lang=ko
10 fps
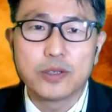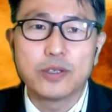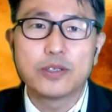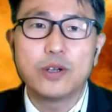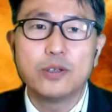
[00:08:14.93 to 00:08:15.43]

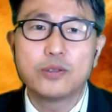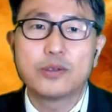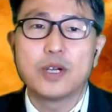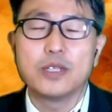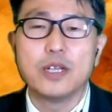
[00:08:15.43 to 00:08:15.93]
그런
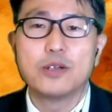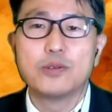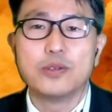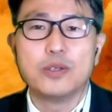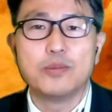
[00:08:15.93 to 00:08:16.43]
성숙한
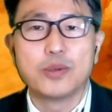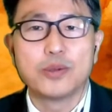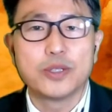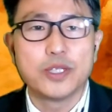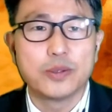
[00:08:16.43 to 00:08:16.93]
일꾼을
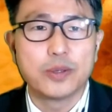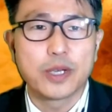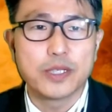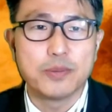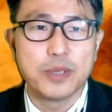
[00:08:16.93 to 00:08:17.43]
부르시고
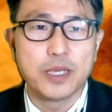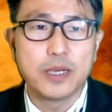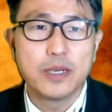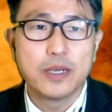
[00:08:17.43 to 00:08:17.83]
계십니다.